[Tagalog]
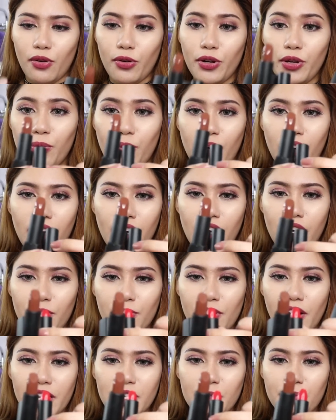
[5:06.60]
Uy,
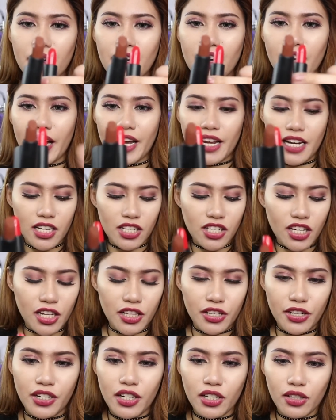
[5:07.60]
wow! Lakas mga Kylie
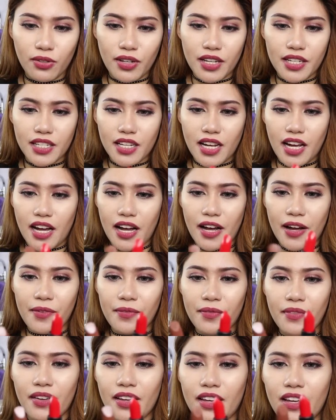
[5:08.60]
Jenner nitong isa.
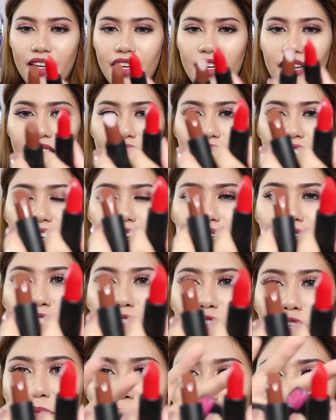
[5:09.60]
Yan.
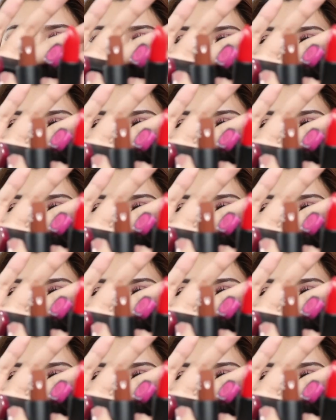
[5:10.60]
Ito yung mga